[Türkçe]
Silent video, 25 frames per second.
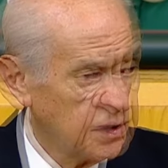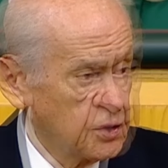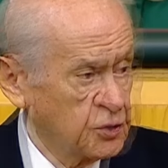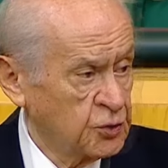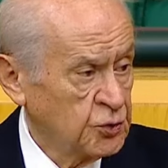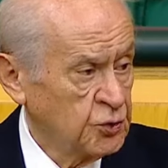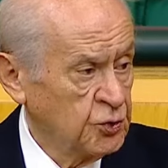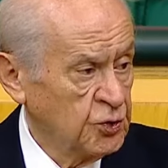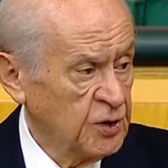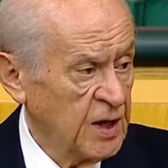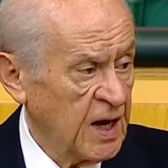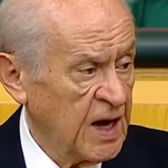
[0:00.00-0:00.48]

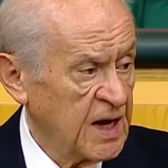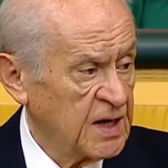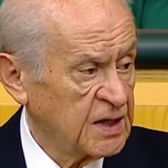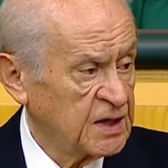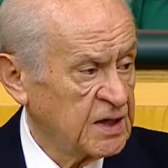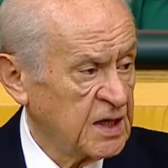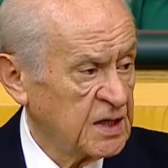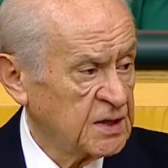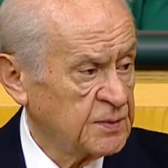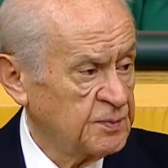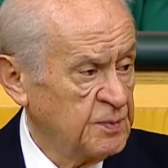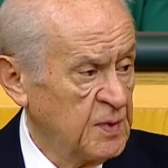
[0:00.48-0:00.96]
Şunu
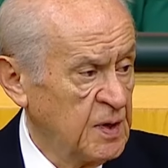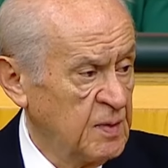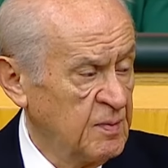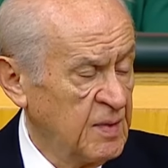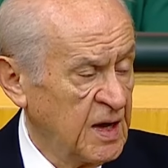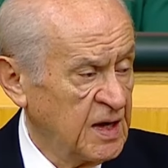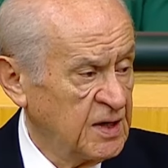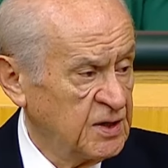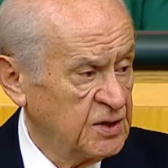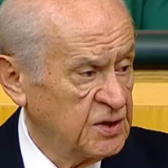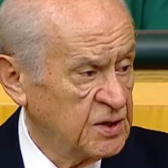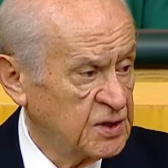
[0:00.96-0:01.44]
herkes
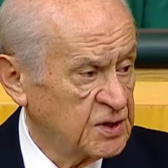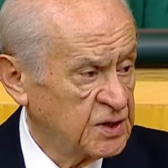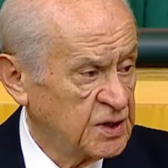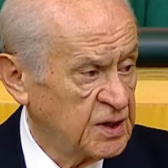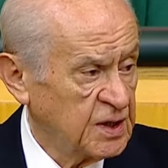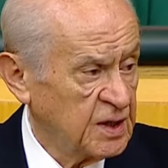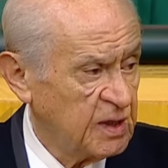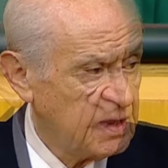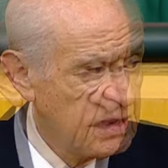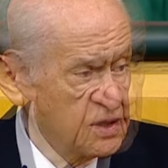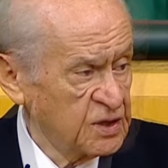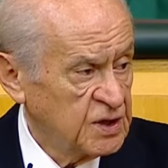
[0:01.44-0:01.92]
bilmelidir
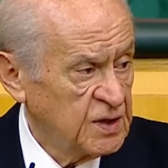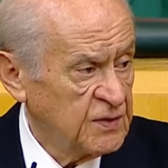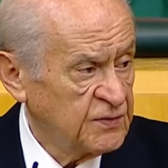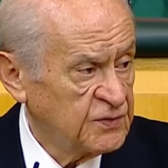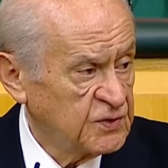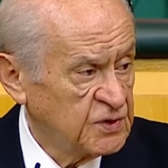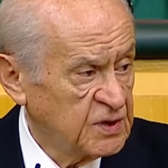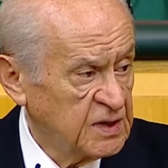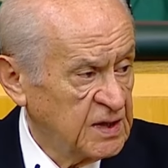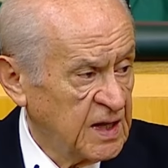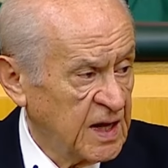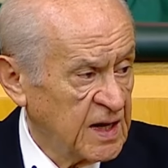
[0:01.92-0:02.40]
ki
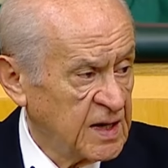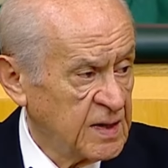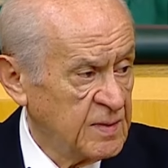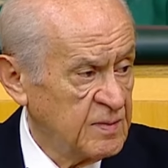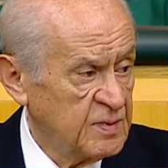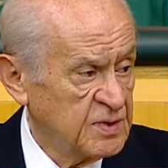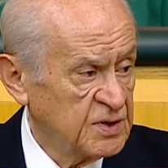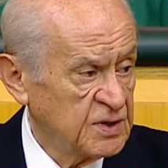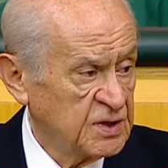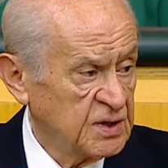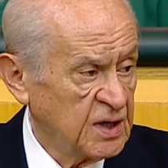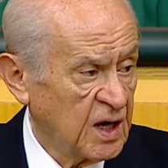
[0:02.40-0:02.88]

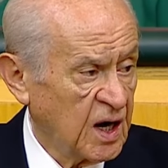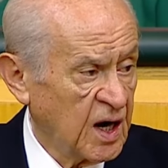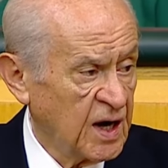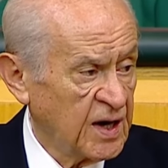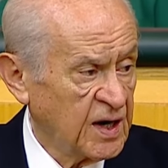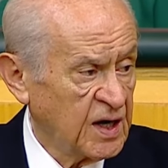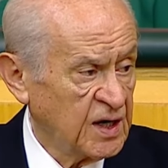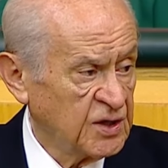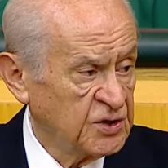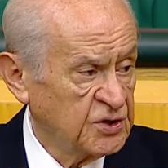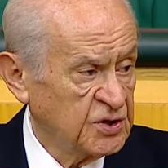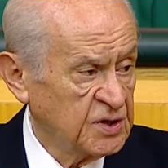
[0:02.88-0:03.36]
çiftçilerimizi
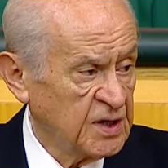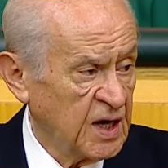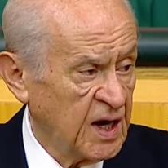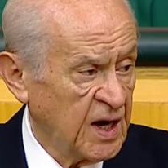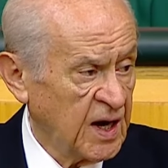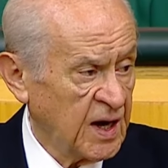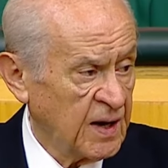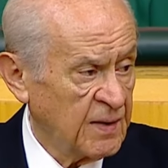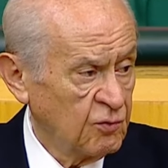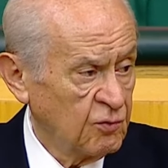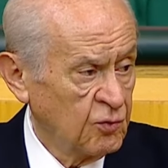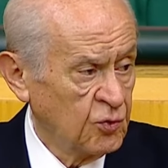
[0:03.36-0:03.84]

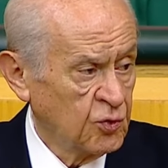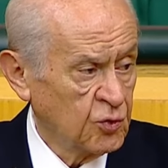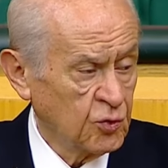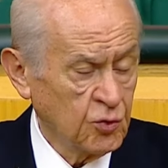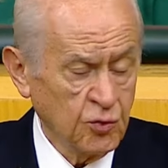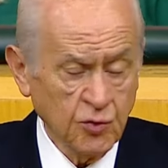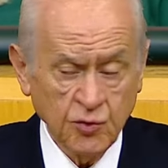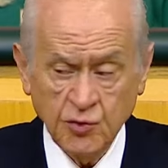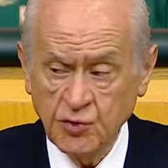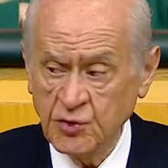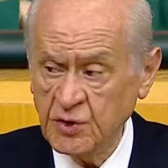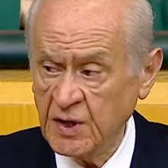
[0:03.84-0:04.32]
aracıya,
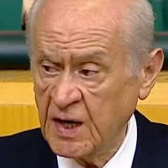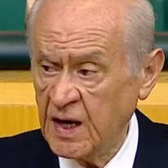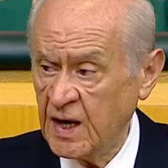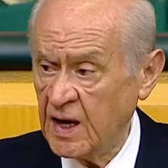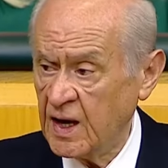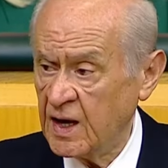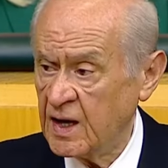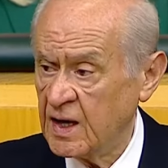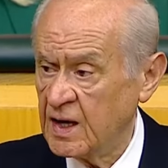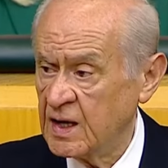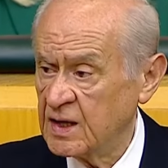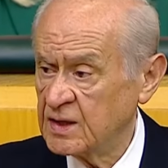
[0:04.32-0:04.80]
vurguncuya,